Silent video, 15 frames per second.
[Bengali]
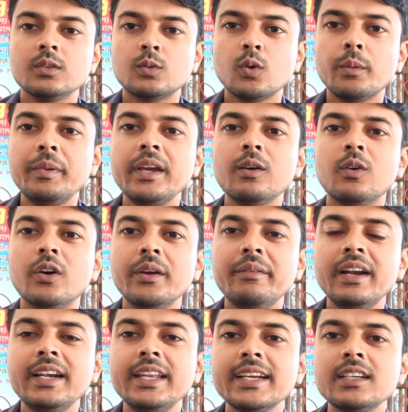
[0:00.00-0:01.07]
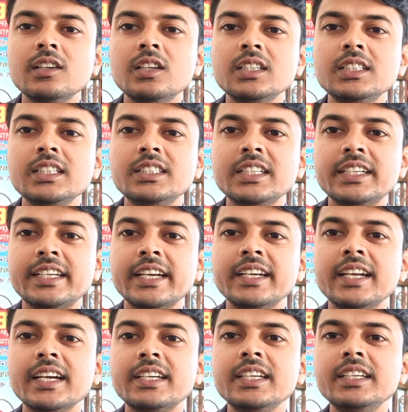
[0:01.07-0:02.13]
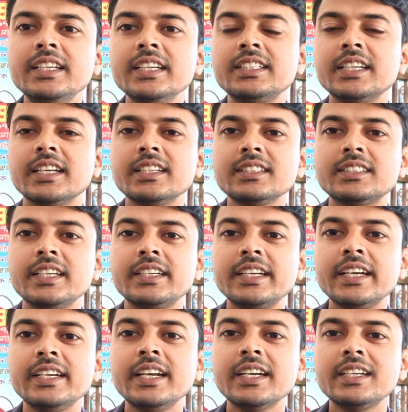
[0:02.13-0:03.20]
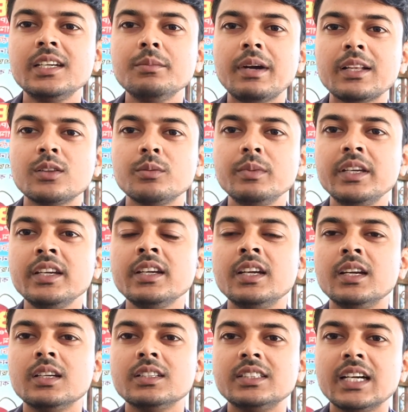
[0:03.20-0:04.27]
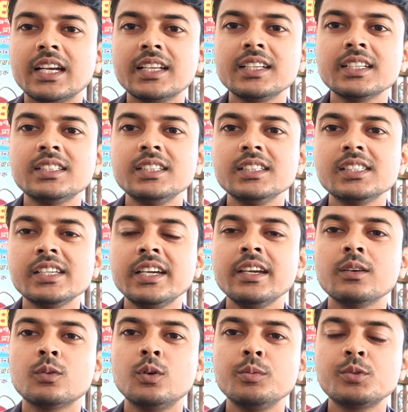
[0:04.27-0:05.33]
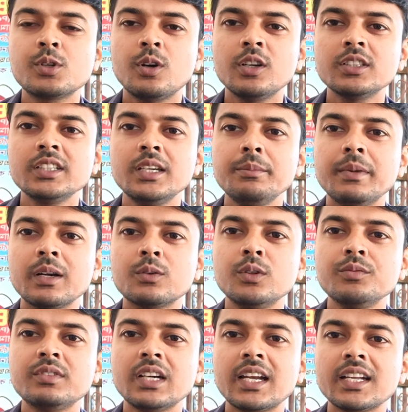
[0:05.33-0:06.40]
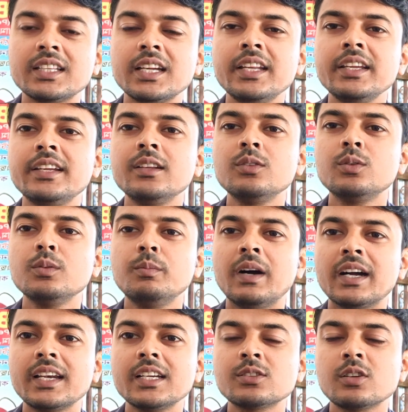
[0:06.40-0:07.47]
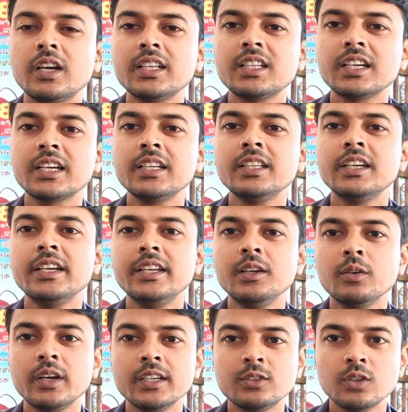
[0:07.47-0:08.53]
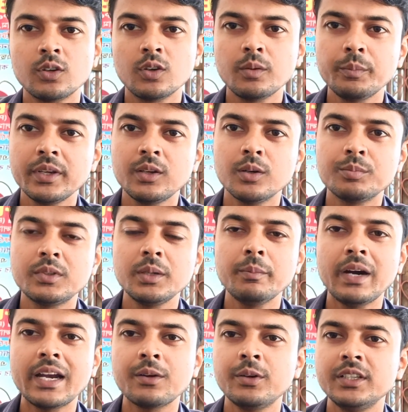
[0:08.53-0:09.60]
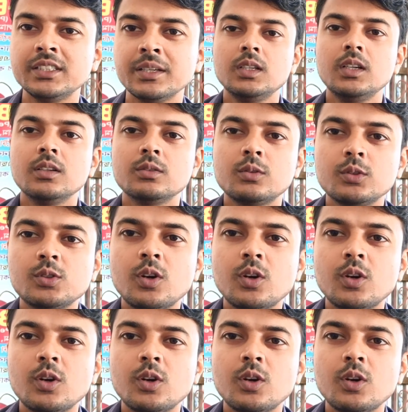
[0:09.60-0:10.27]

তবে ওয়েবেল টেকনোলজির যে টেন্ডারটি নিয়েছেন সেই টেন্ডারটির মাধ্যমে জানা যাচ্ছে যে খুব সহজেই বা খুব তাড়াতাড়ি কিন্তু বাংলা সহায়তা কেন্দ্রে নিয়োগের জন্য বিজ্ঞপ্তি বার হয়ে যাবে তো